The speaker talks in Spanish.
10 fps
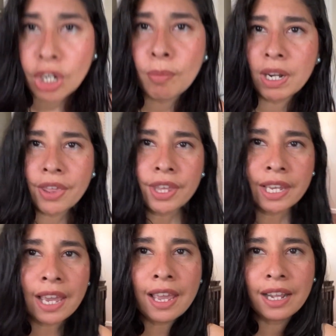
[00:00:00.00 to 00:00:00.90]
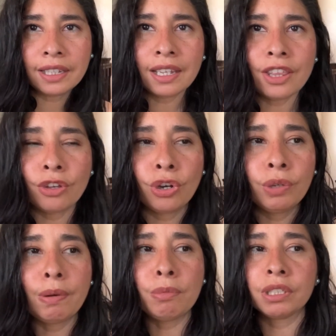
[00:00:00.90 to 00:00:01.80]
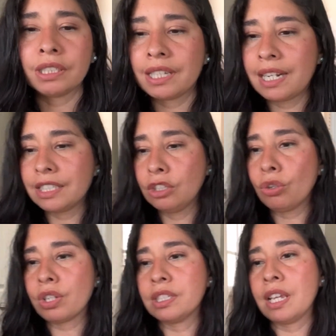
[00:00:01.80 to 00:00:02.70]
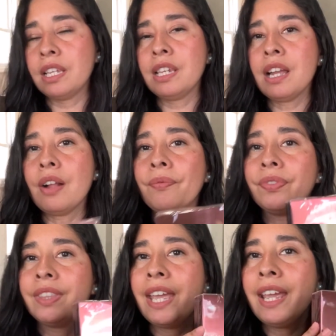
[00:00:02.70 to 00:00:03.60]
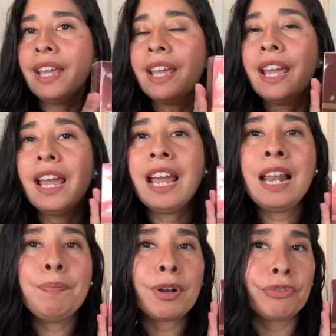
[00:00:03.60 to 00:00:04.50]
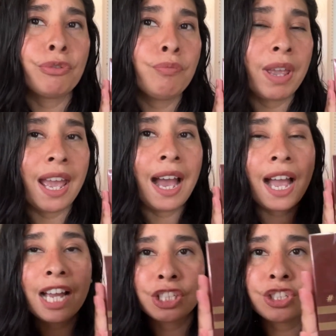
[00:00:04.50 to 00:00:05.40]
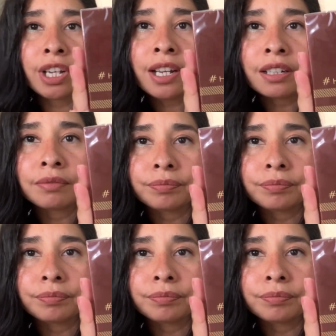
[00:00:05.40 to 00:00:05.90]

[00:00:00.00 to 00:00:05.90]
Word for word: Como les dije, el día de hoy vamos a estar haciendo reseña de el perfume Hashtag.